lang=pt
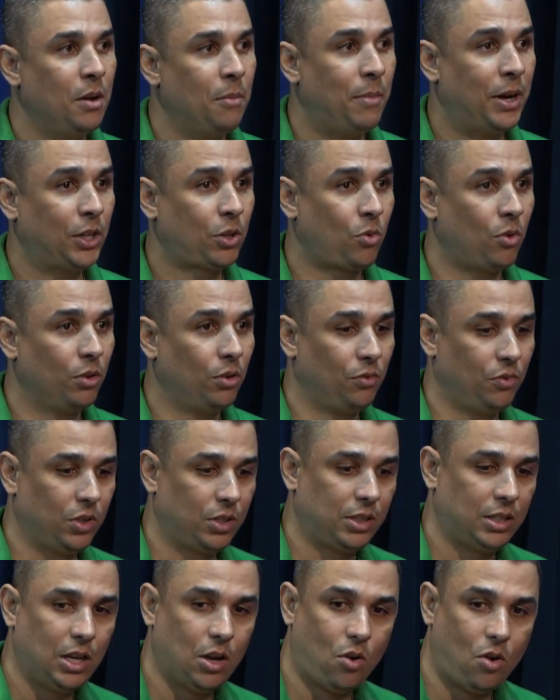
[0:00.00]
Mas quando
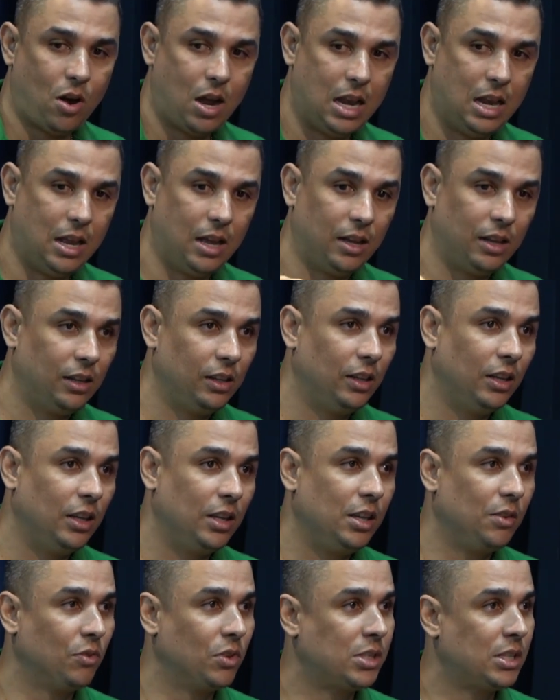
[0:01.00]
você olha
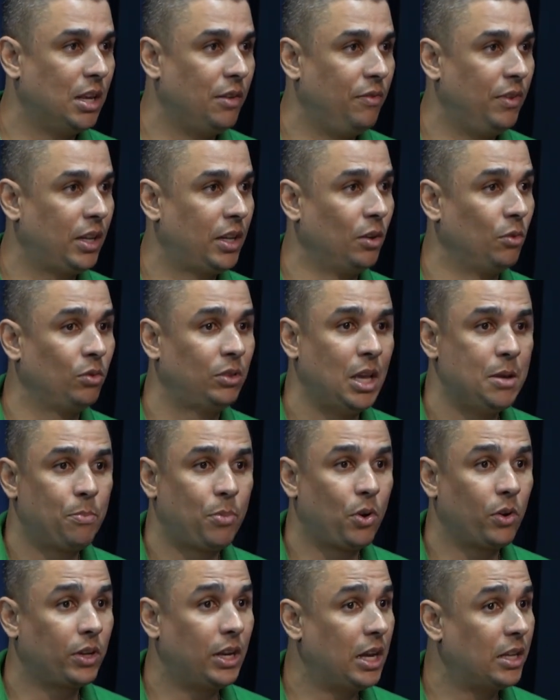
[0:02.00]
e você vê que não tem
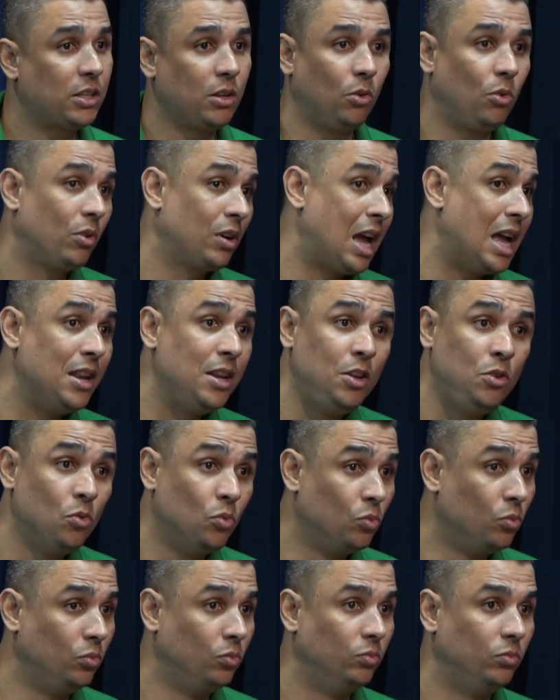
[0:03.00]
progresso em lugar
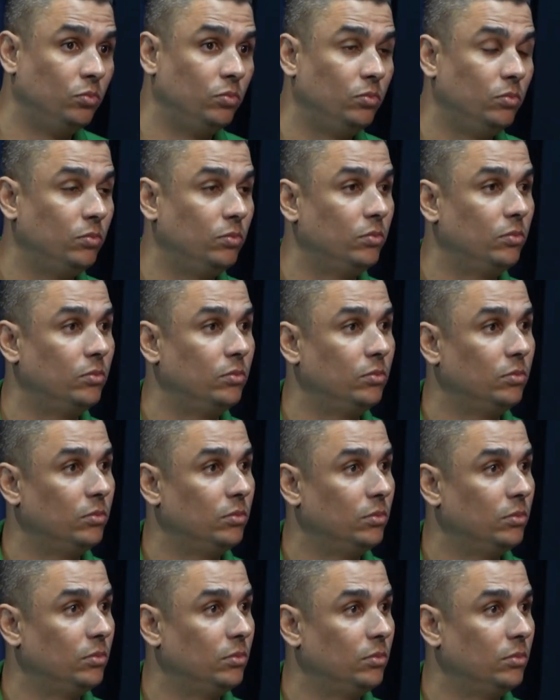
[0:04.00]
nenhum. Tem alguma coisa
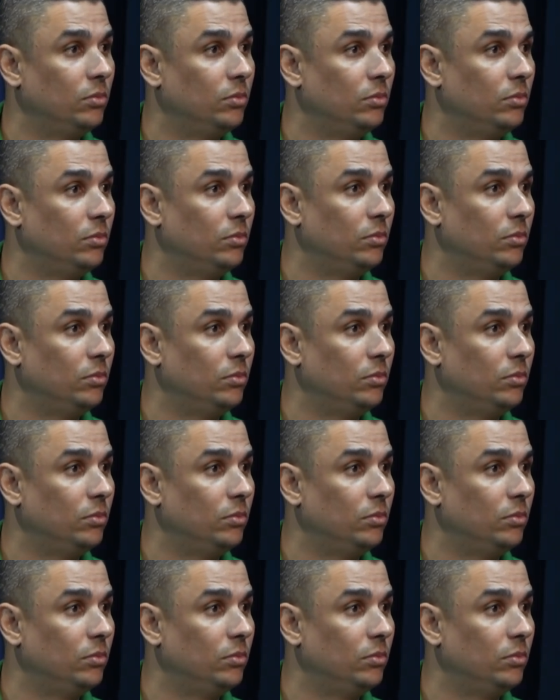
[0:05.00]
errada.